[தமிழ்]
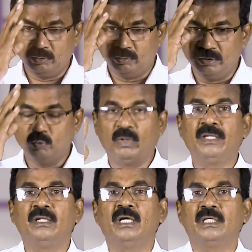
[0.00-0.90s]
குறித்து
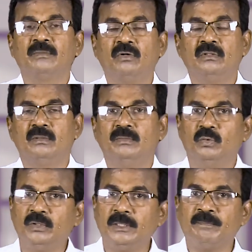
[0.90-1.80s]
வைராக்கியம் அவர்களுக்கு ரொம்ப
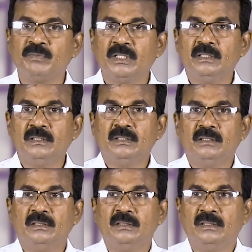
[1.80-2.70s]
உண்டு
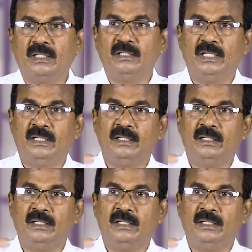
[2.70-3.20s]
அதில்